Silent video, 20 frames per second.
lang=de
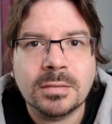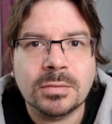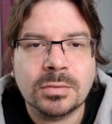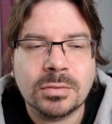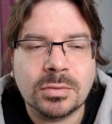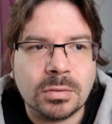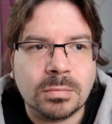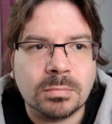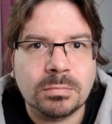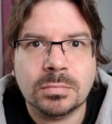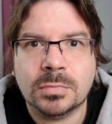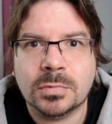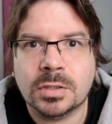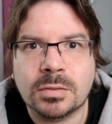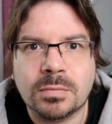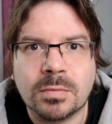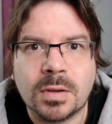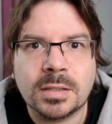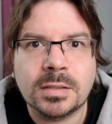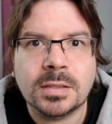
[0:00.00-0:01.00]
So,
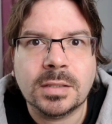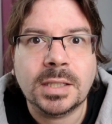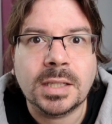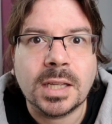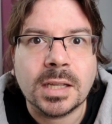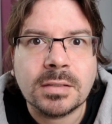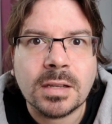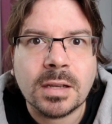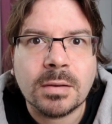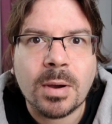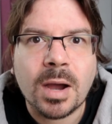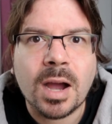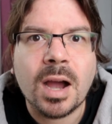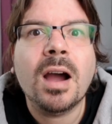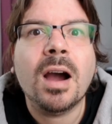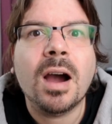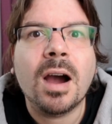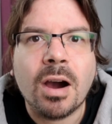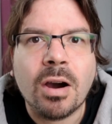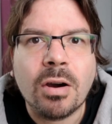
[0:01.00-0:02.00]
das war's. Jetzt aber
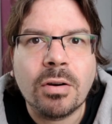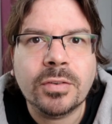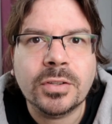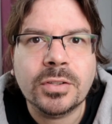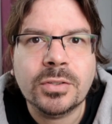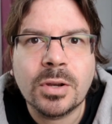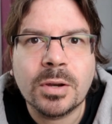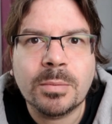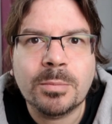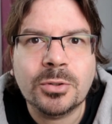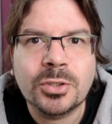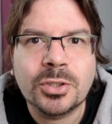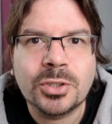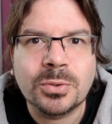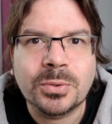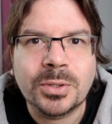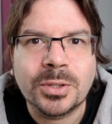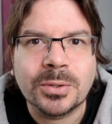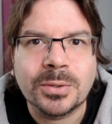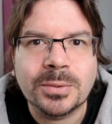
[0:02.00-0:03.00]
auf ins
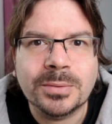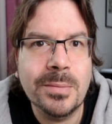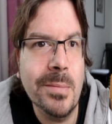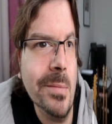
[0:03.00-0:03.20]
Hörbuchstudio.